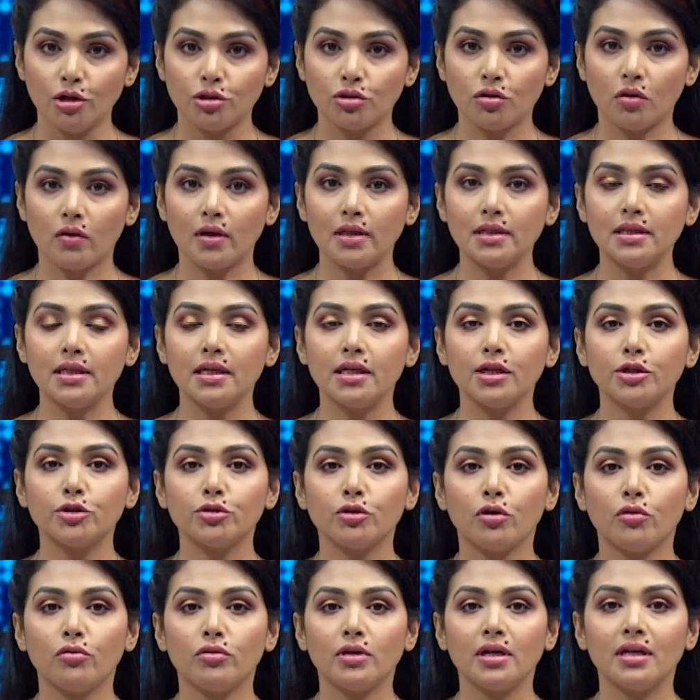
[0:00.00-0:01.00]
সকাল থেকে
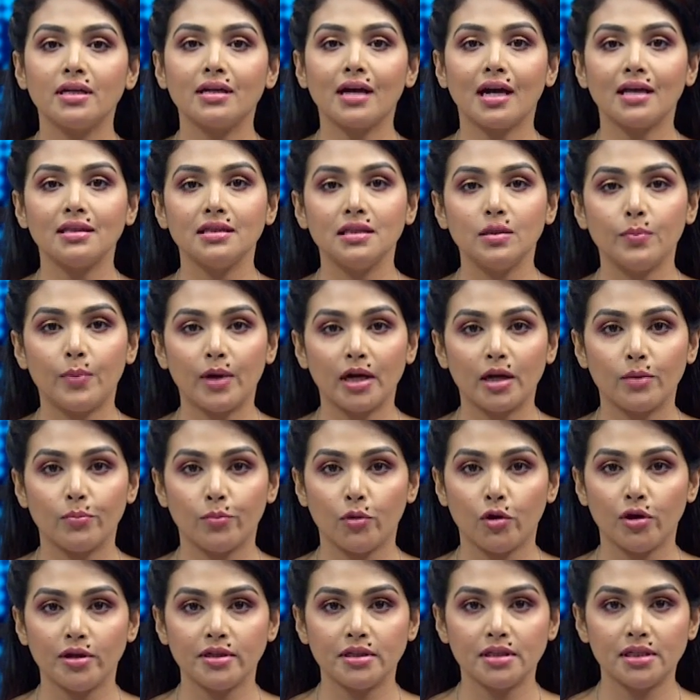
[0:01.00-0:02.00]
শহরের কান্দিপাড়া
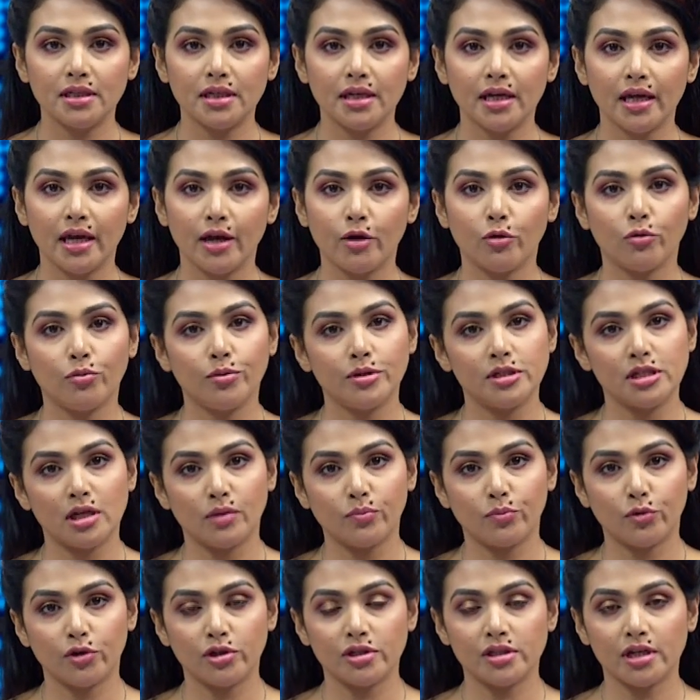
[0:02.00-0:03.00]
পয়েন্টে এ অভিযান
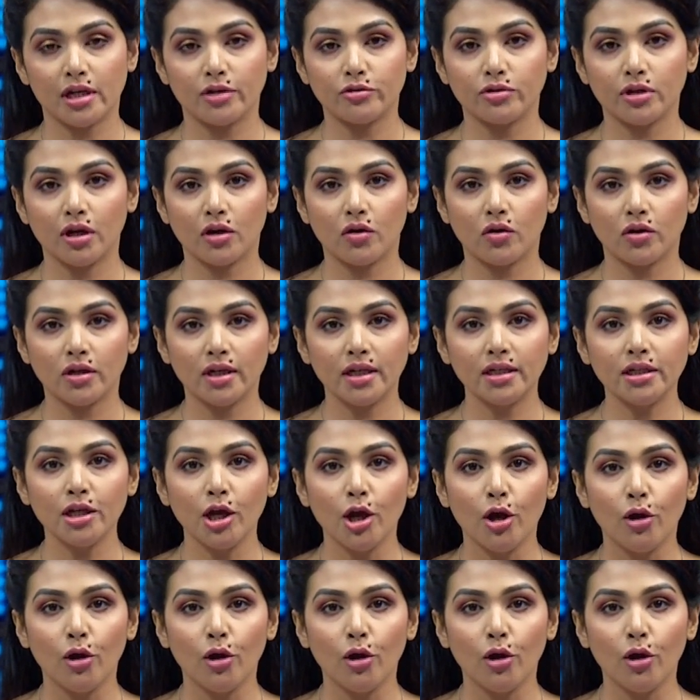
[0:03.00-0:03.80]
পরিচালনা করেন